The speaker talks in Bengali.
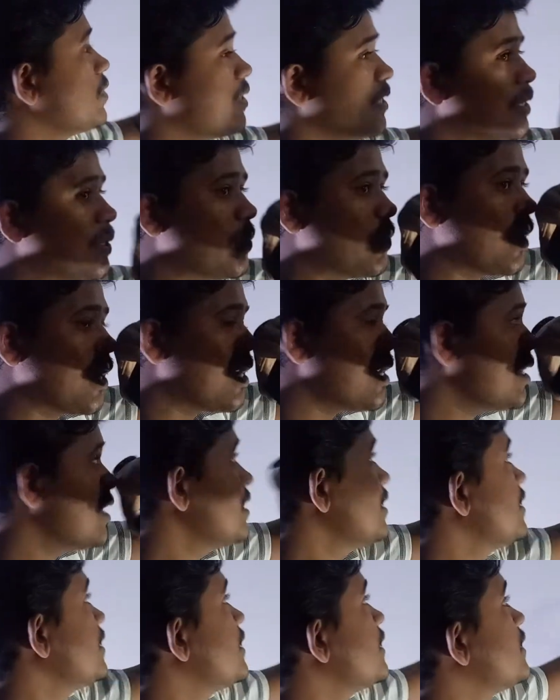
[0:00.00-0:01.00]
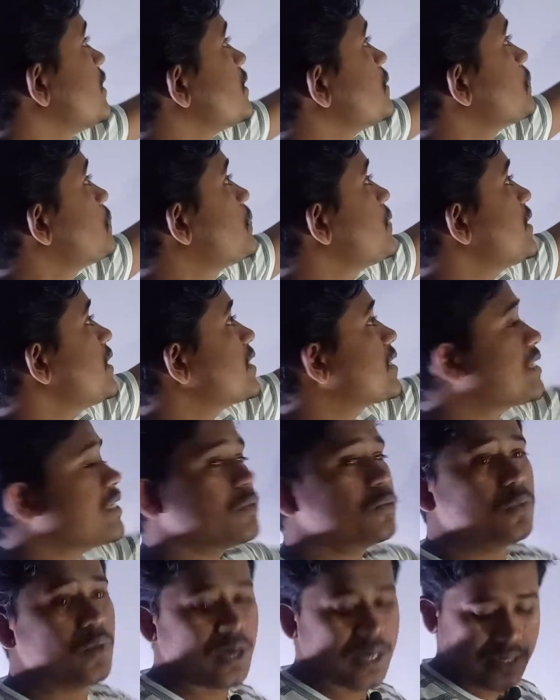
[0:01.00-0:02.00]
ইকুয়াল পি কিউ
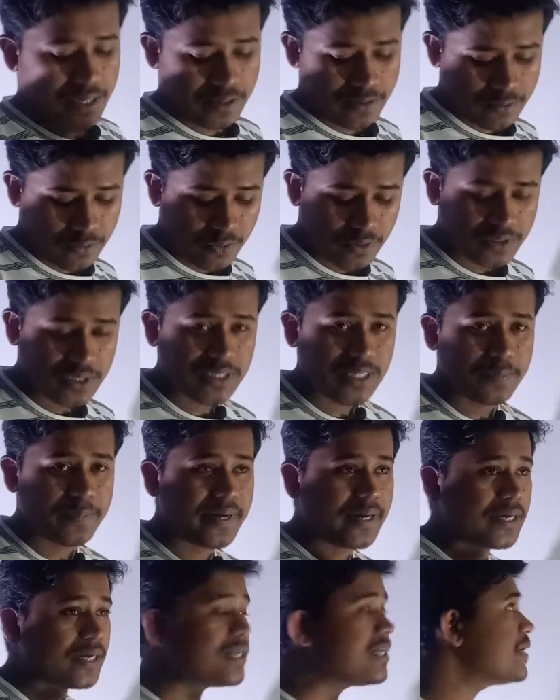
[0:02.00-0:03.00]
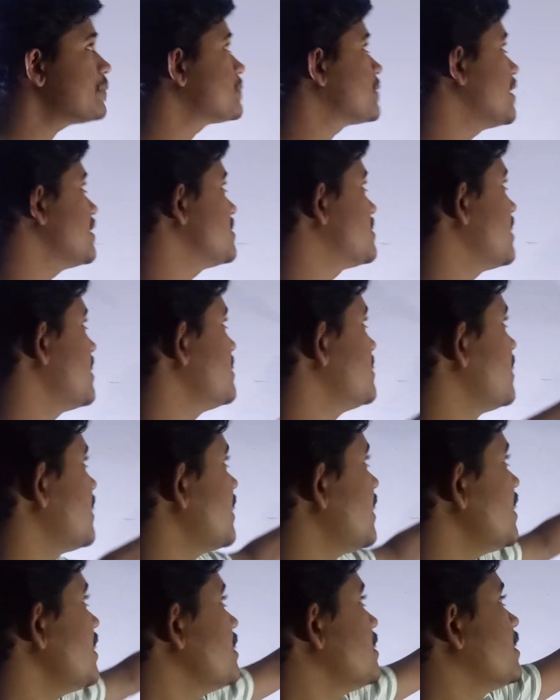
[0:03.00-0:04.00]
আর অর্থাৎ আমরা লেফট হ্যান্ড সাইড দ্বারা
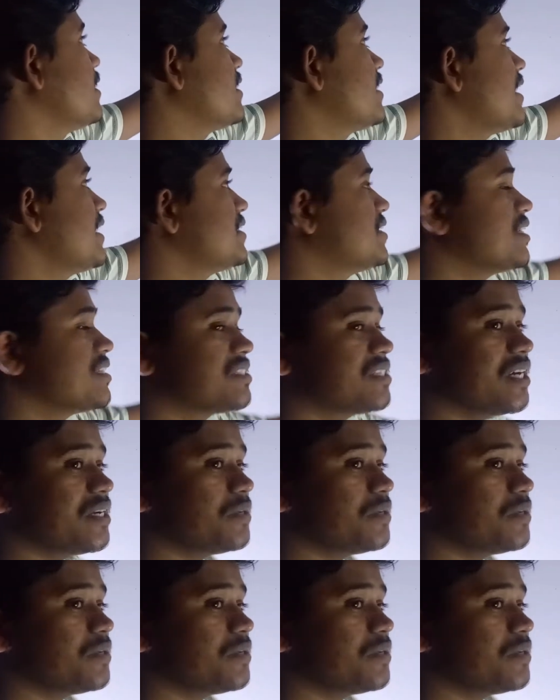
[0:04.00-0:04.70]
রাইট হ্যান্ড সাইড